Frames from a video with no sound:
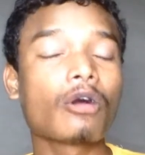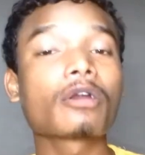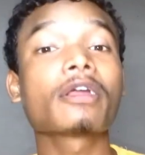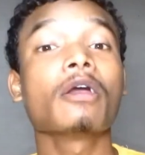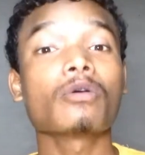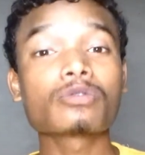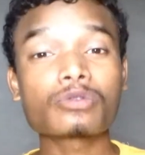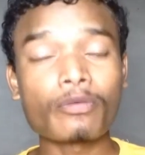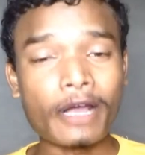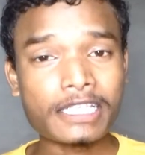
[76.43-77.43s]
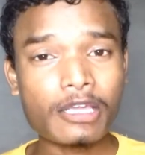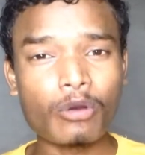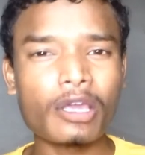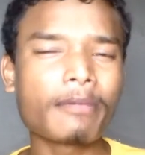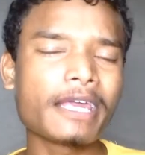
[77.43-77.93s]
और उसको फांसी
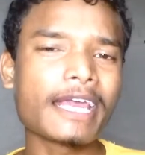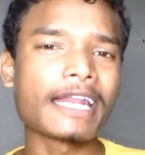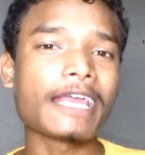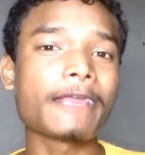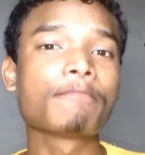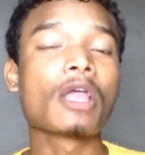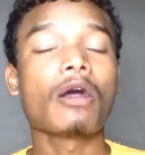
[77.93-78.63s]
होगी भी या नहीं